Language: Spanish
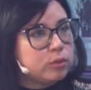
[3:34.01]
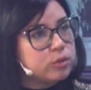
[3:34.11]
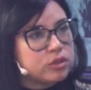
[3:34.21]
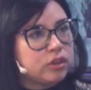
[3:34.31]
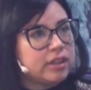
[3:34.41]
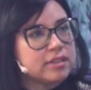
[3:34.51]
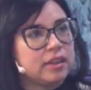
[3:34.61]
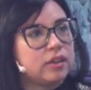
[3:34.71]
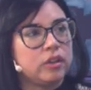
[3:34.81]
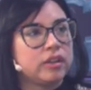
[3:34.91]
mucho con
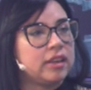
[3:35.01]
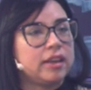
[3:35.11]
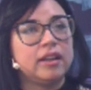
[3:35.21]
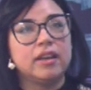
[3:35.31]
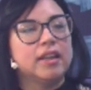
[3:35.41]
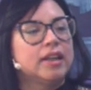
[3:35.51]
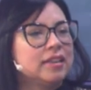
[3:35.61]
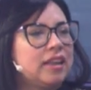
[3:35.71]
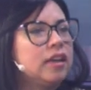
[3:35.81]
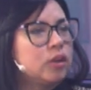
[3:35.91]
esa ideología
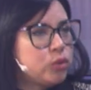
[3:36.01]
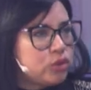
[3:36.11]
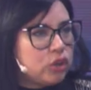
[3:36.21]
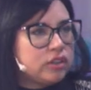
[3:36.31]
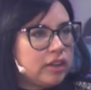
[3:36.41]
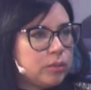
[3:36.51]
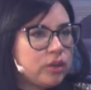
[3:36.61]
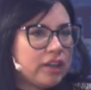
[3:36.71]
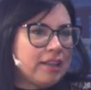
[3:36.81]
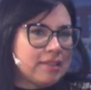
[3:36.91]
de la inclusión de la
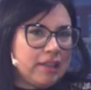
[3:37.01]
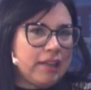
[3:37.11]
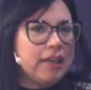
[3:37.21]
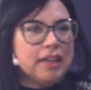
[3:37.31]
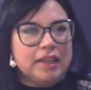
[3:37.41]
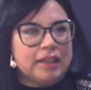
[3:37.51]
mujer, así que,